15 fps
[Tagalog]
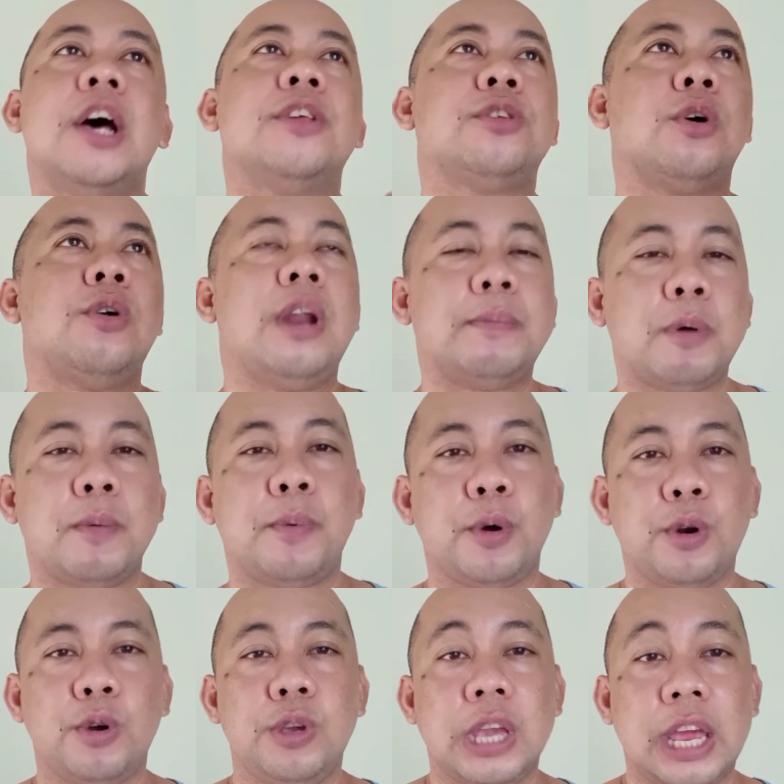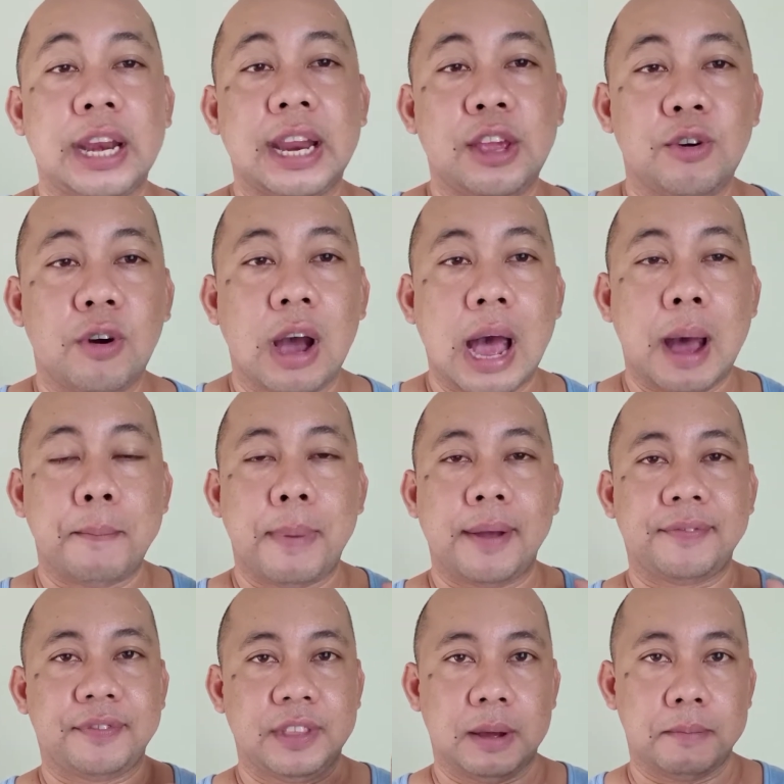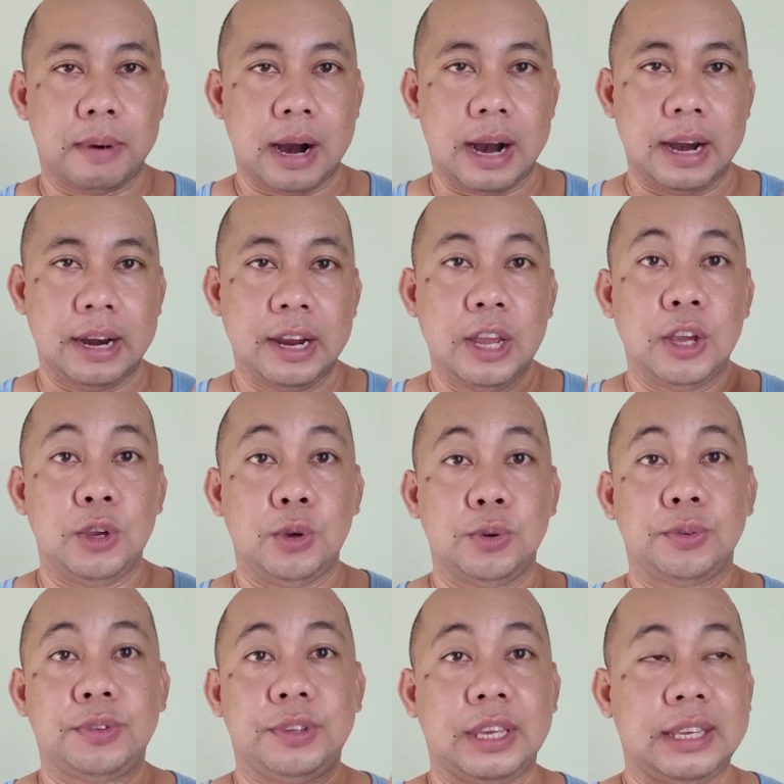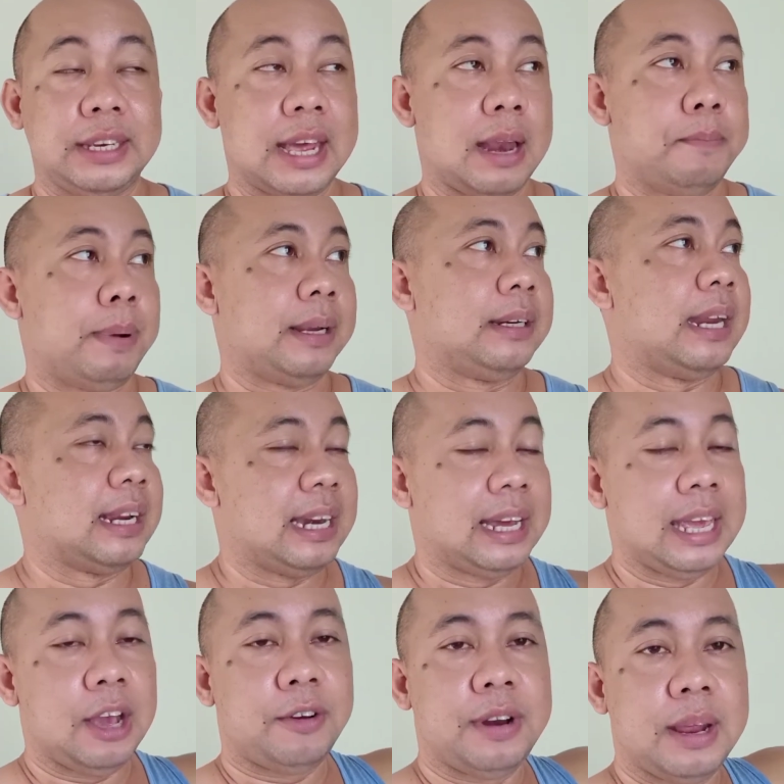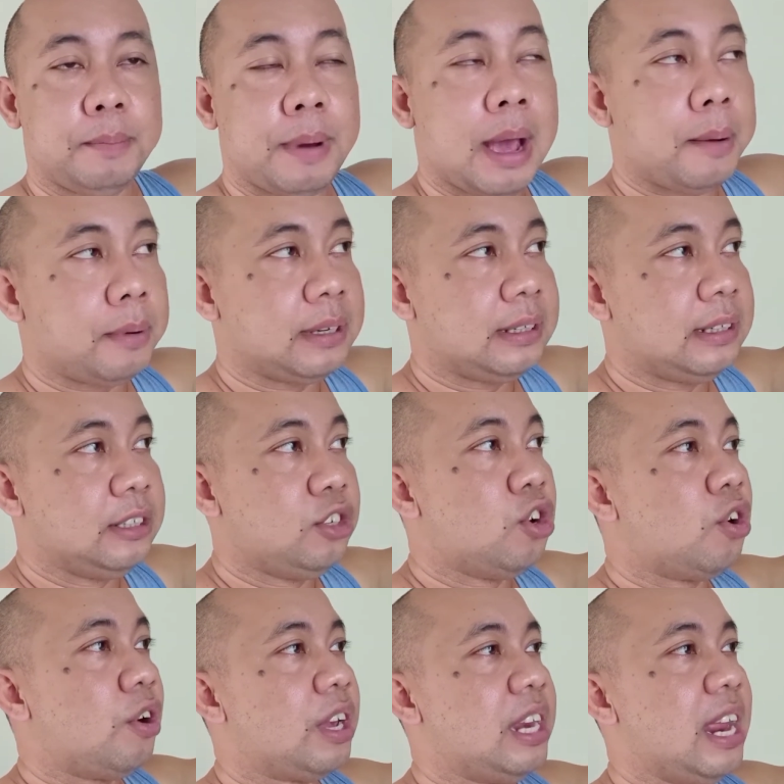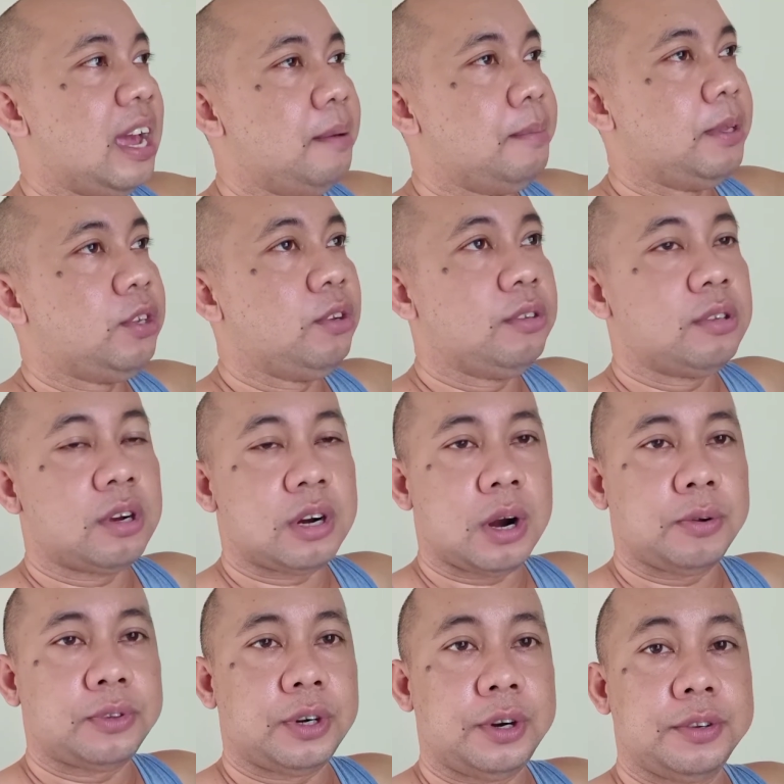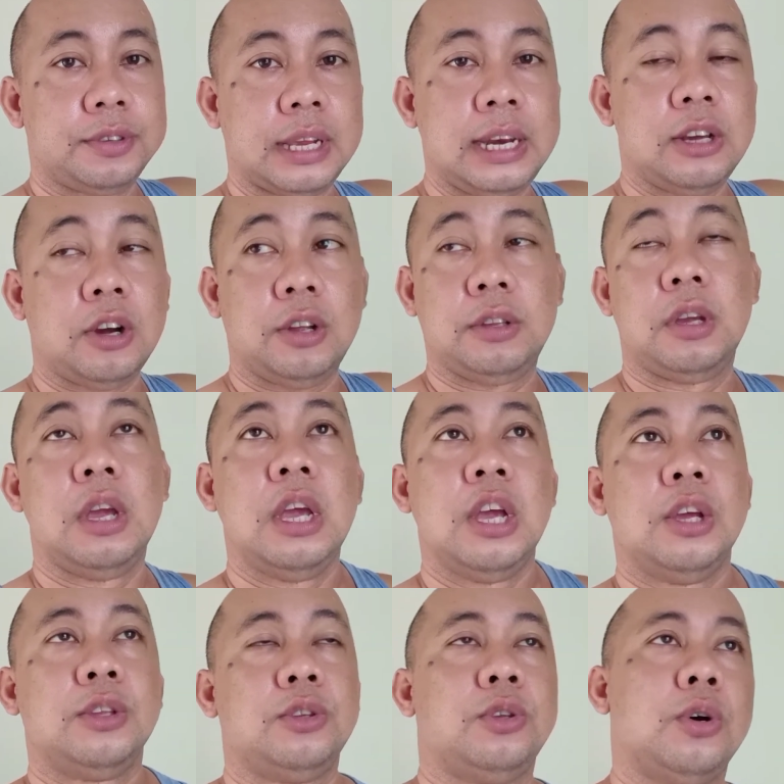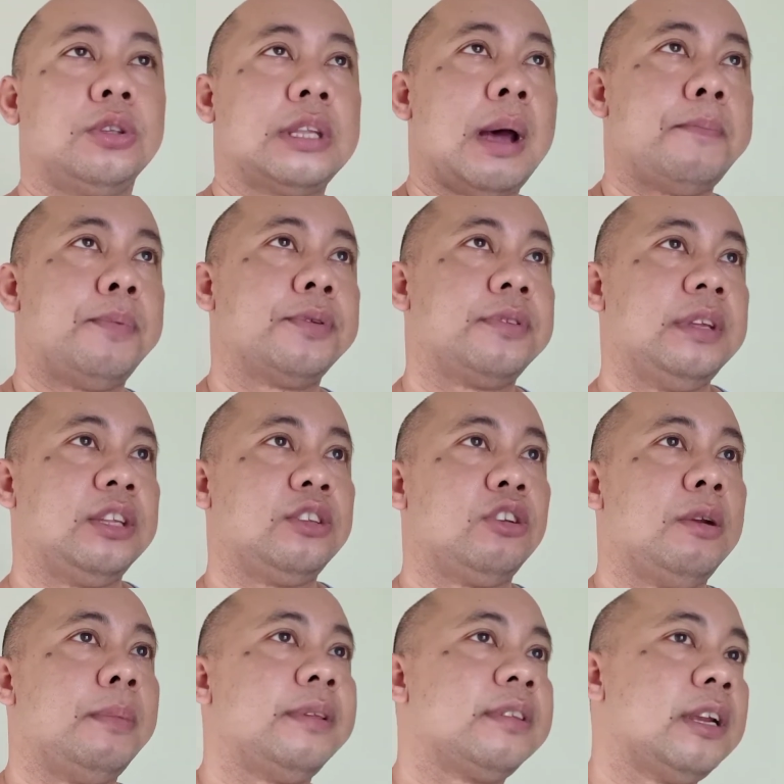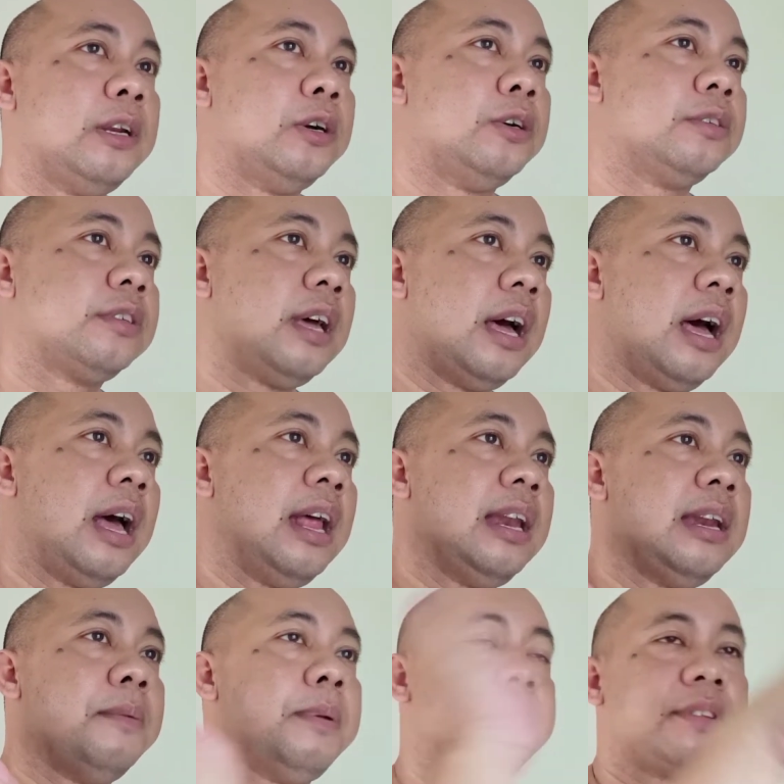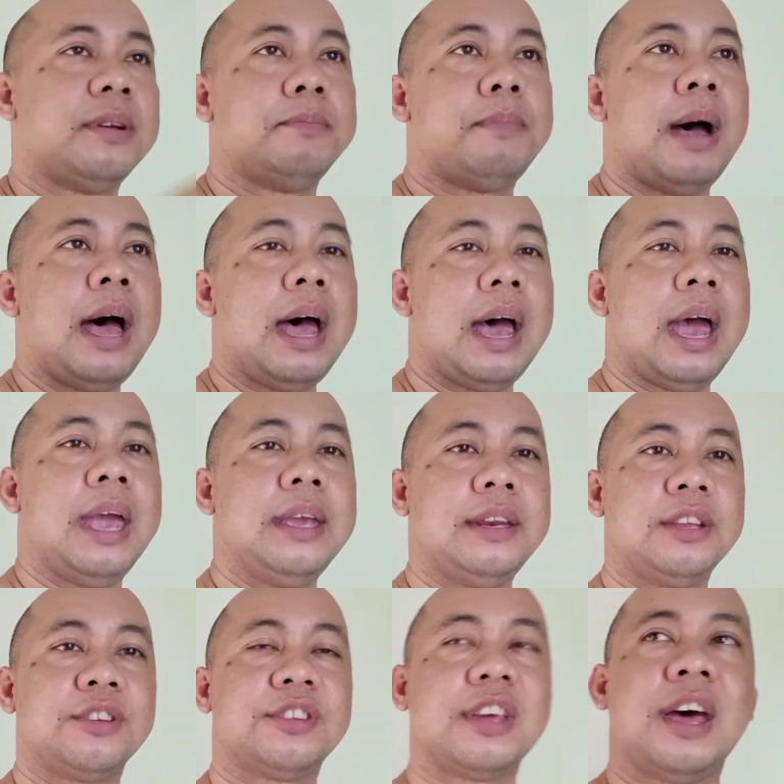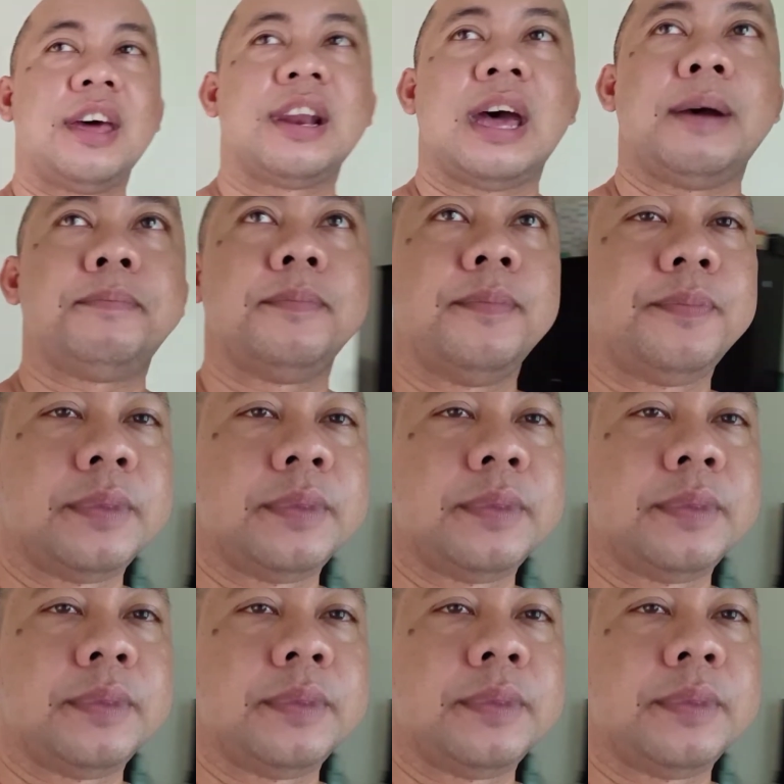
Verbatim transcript: So, napupuno niya na yung apat na bar, yung signal. Pag naglagay ako na, pag doon ko kinakabit yung isang router sa likod. So, tapos dito naman sa, sa labas ng bahay, dito sa harap,